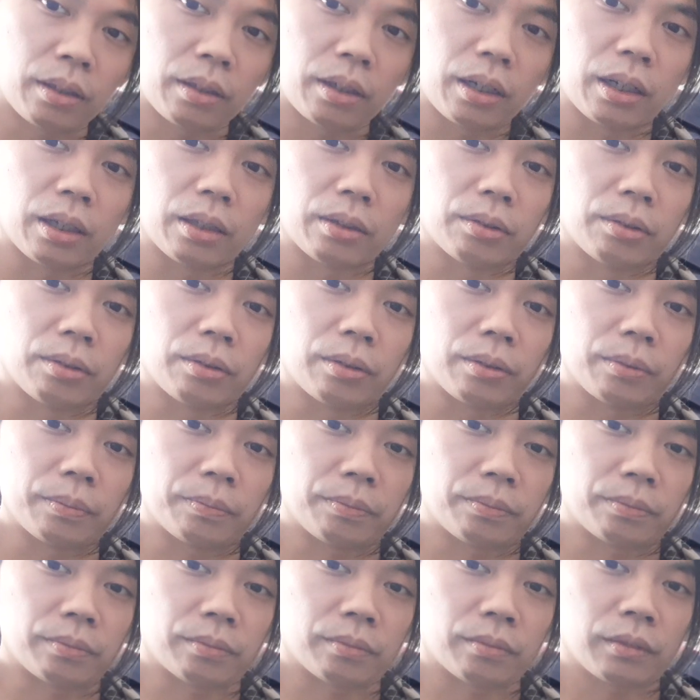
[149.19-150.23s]
あの、
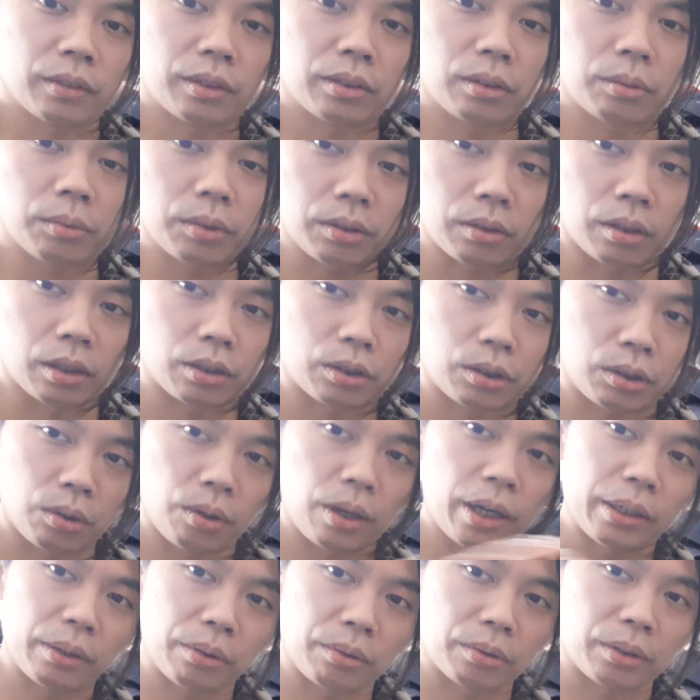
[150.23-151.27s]
そもそも
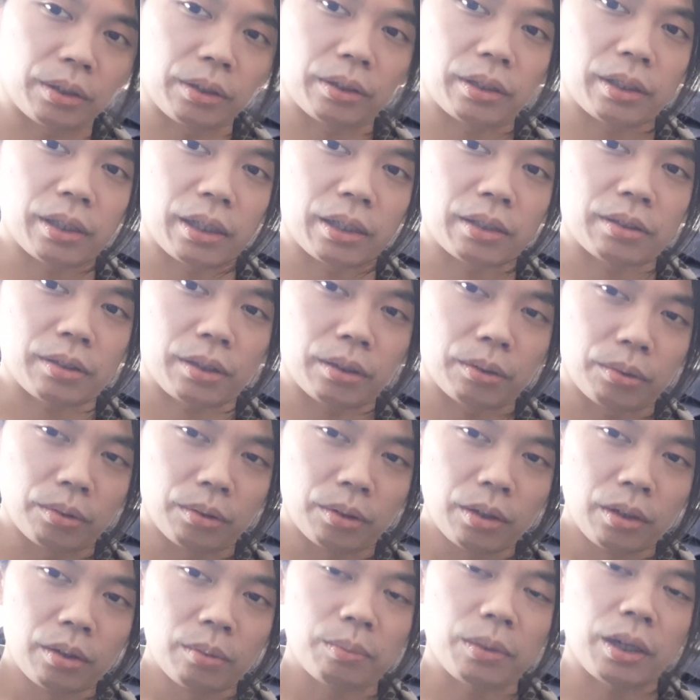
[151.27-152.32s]
クソアイドルって言ってたんですけ
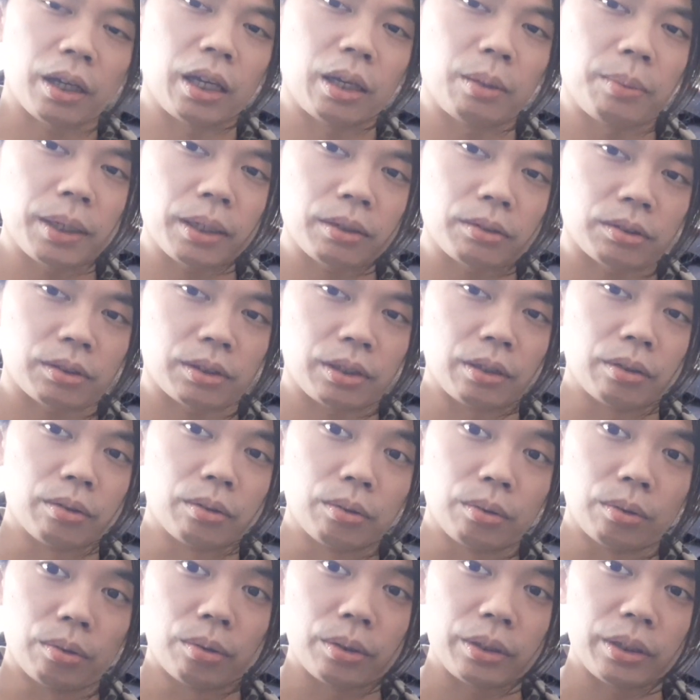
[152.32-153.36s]
ど、まあ、ABX っていう
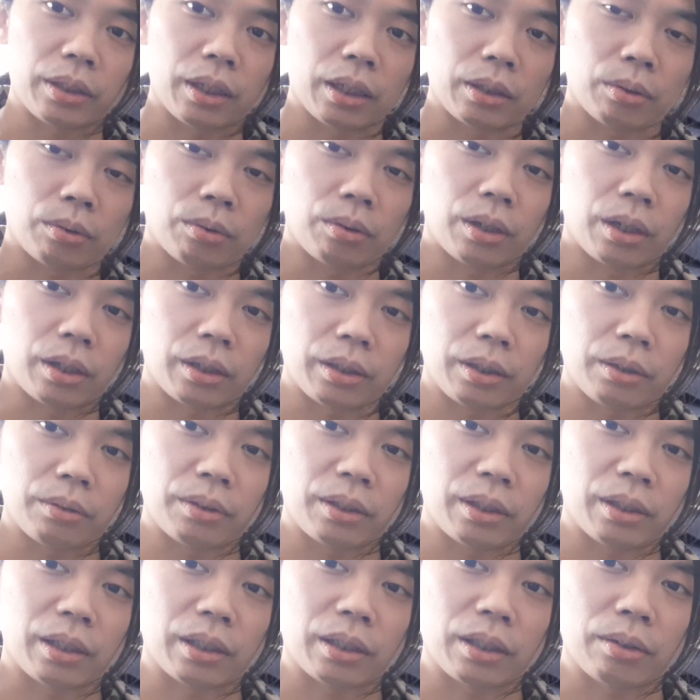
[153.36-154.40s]
大きなとこから出るっ
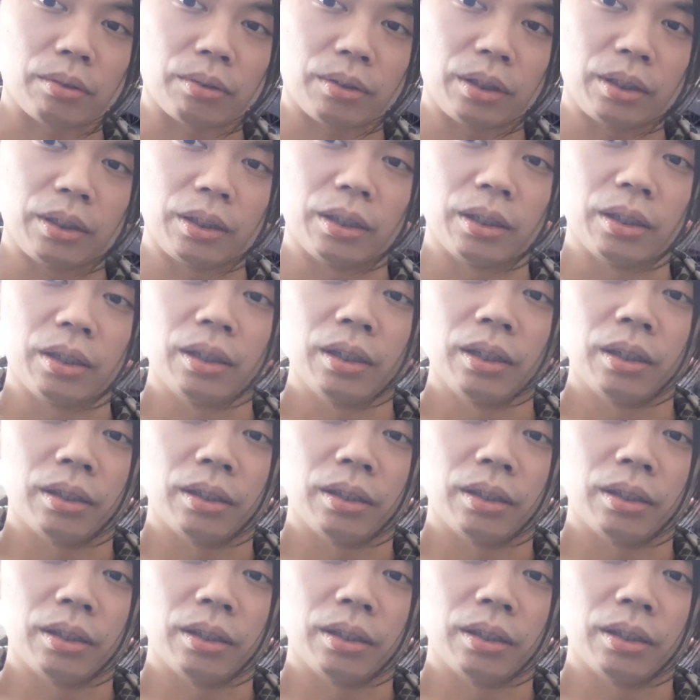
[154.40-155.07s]
てなった時に、